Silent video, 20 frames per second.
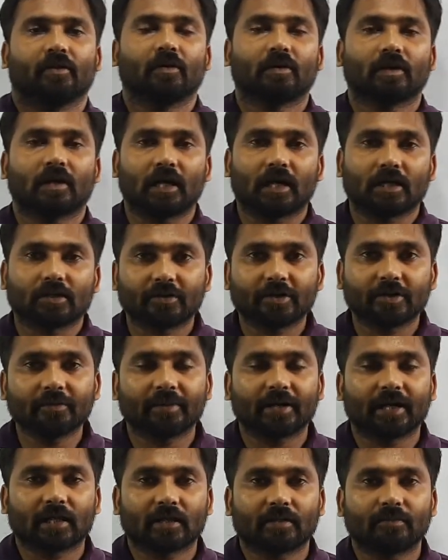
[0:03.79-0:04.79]
और आधुनिक
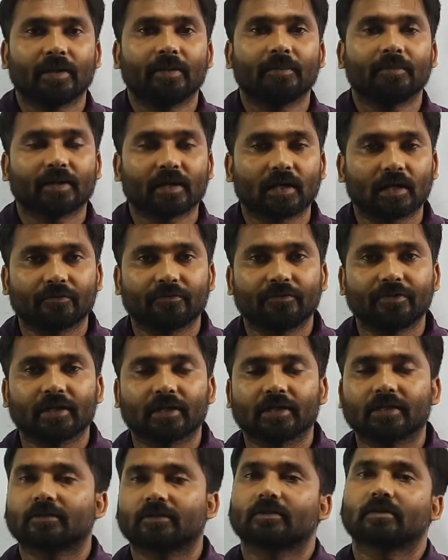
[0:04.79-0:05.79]
भारत में हम काफ़ी
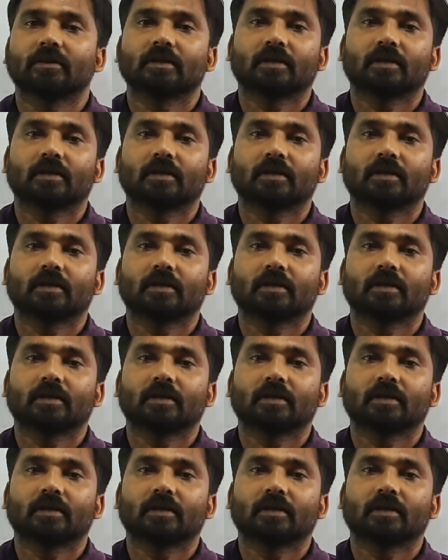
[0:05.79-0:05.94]
हद